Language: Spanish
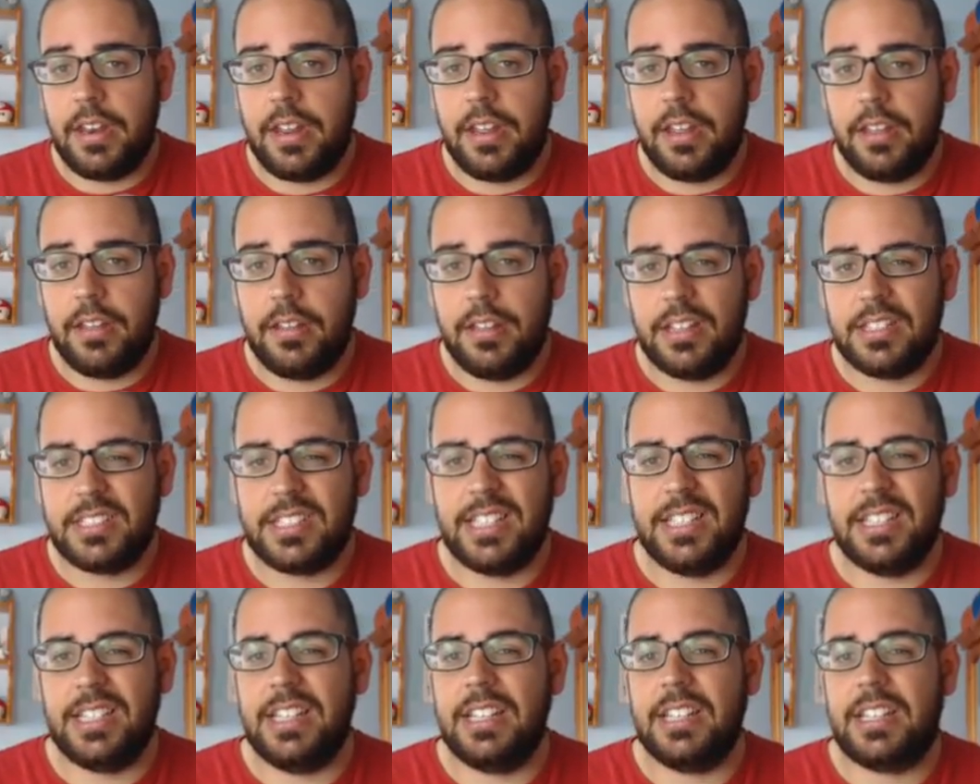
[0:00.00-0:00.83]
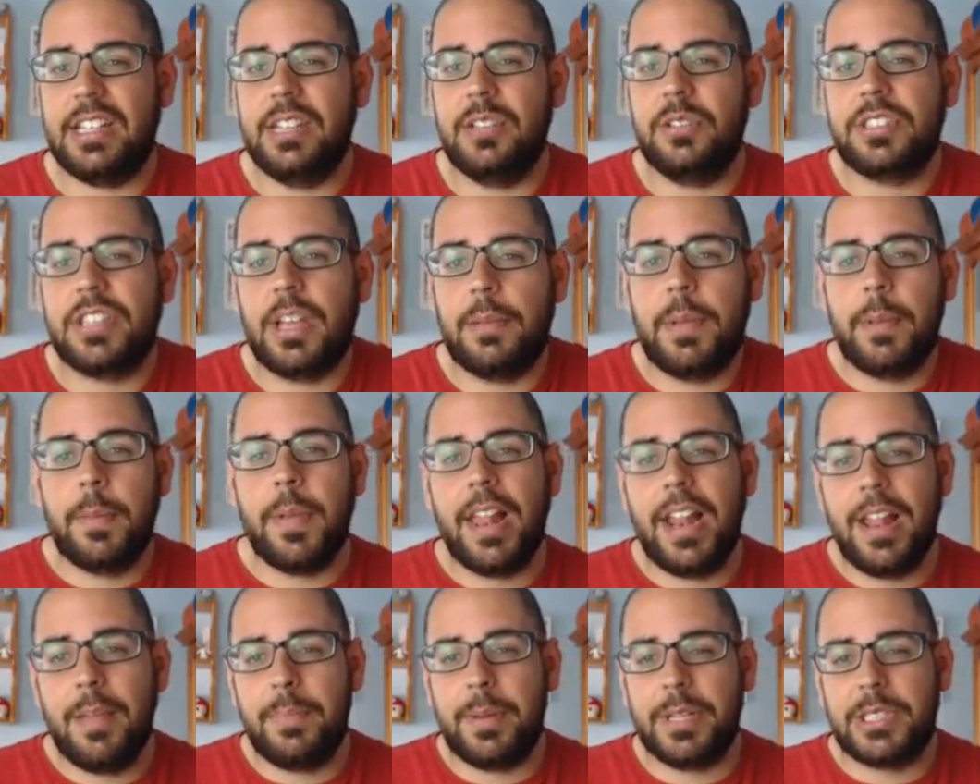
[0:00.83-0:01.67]
Eh, es, que, no sé, a mí me
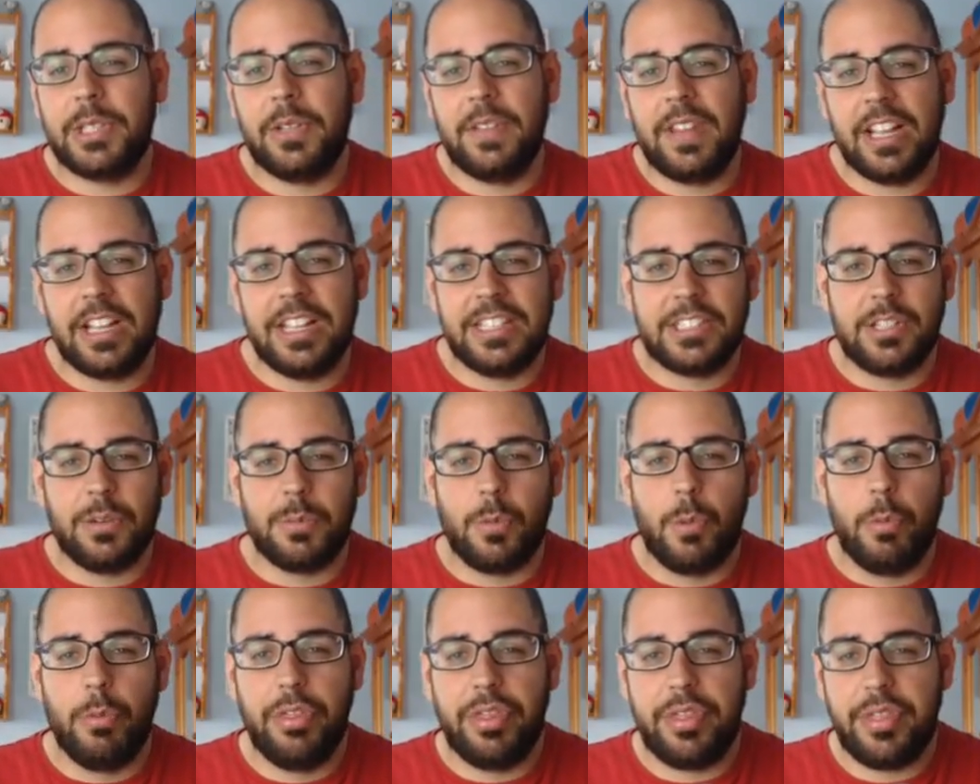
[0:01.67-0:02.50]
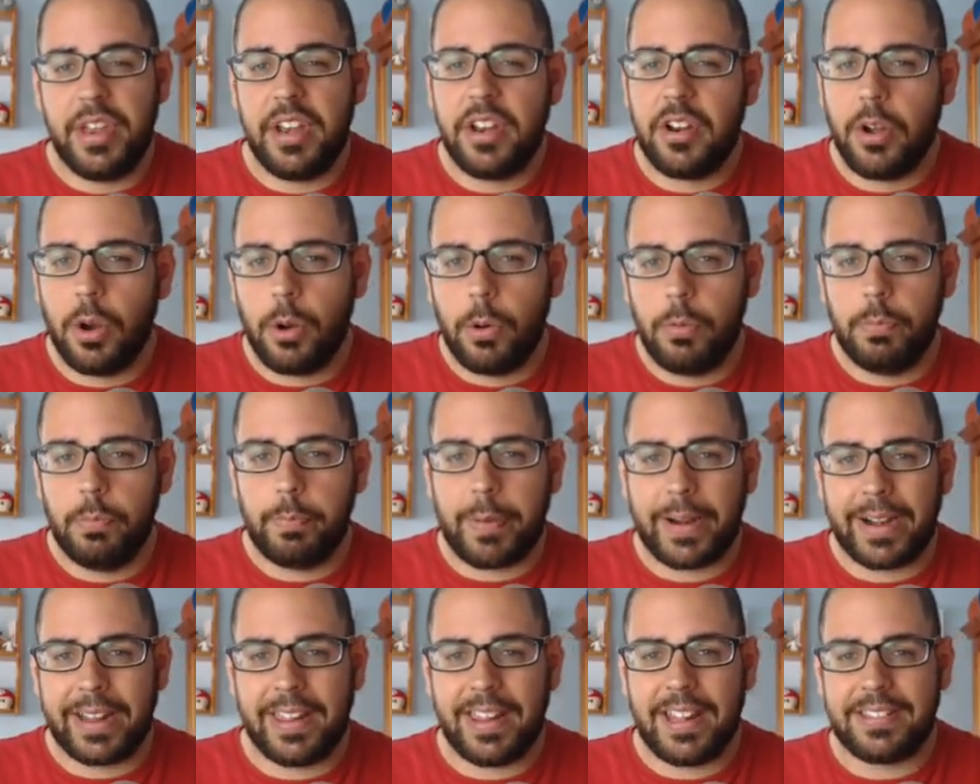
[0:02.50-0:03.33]
da la impresión de que es como un circo, un
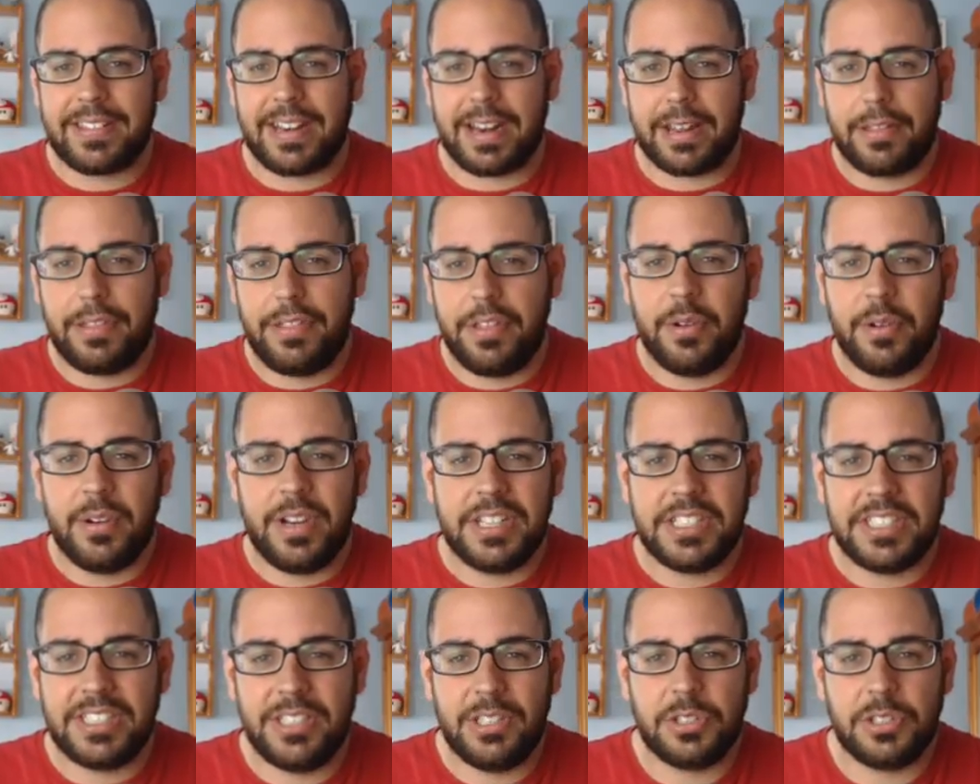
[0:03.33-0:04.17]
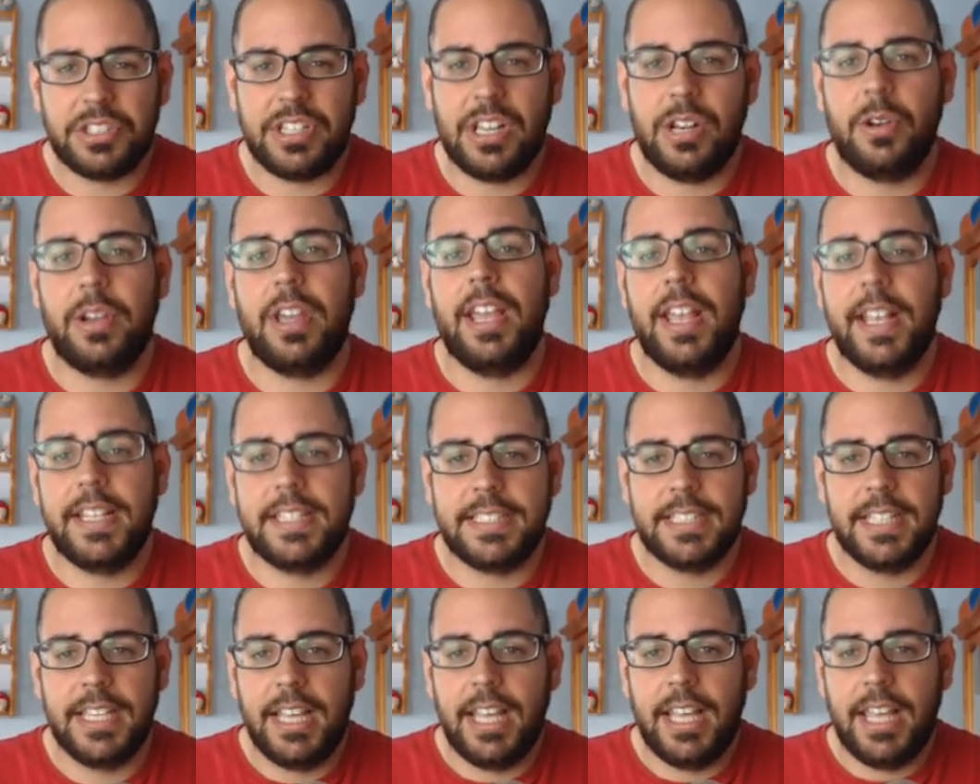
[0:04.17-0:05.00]
parque de atracciones, no sé lo que
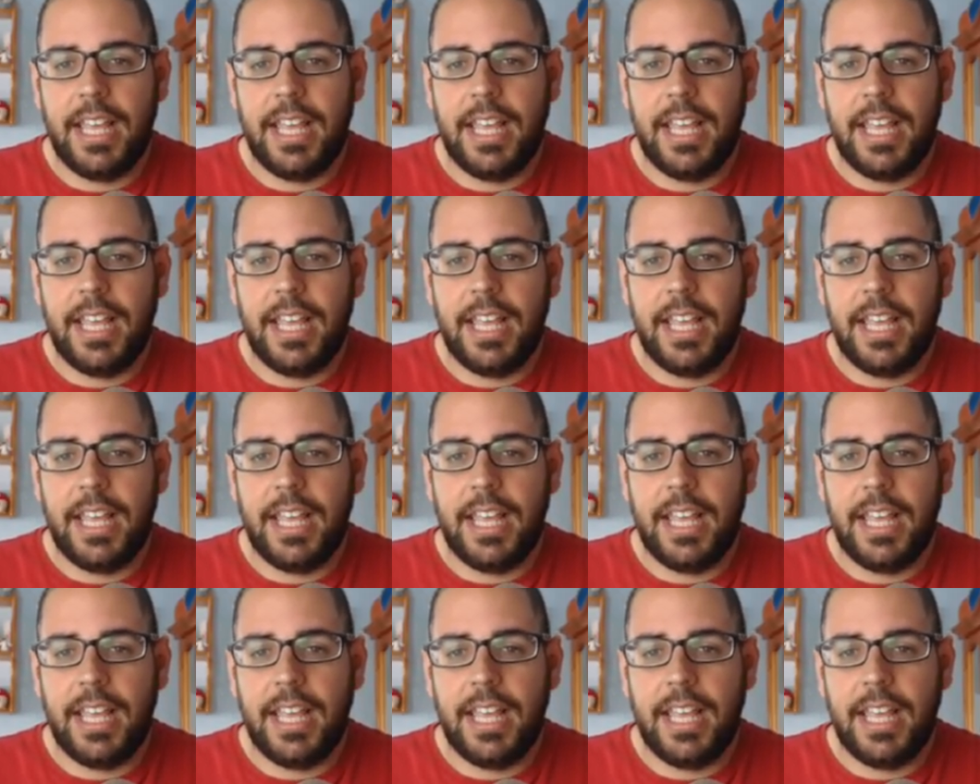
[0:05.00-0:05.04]
es.